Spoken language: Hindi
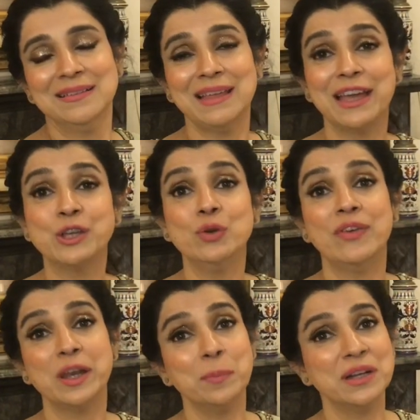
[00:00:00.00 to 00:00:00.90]
थैंक यू
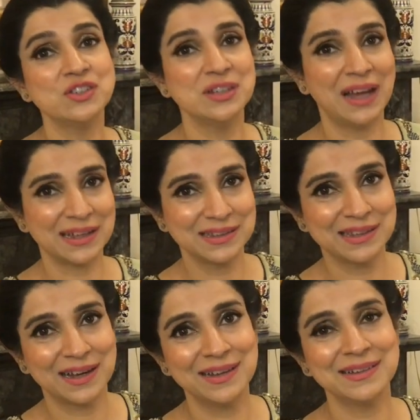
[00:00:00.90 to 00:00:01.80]
वेरी मच
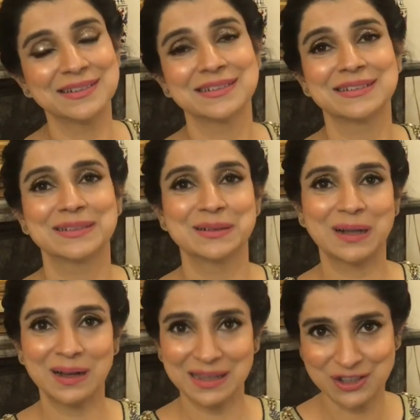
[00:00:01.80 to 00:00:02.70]
नादिया
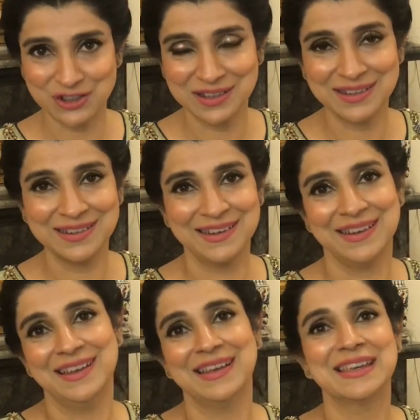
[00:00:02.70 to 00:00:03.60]
का किचन
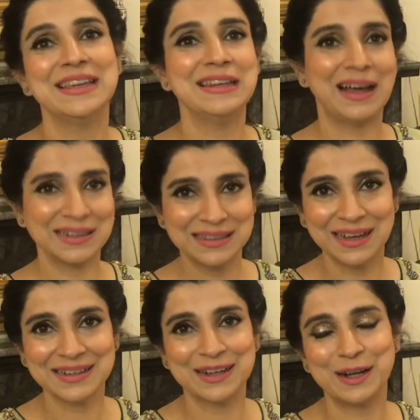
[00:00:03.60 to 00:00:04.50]
की
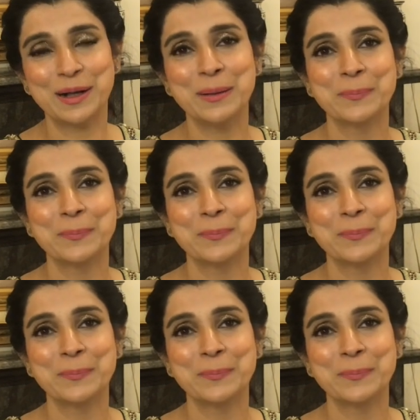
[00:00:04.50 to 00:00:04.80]
नादिया का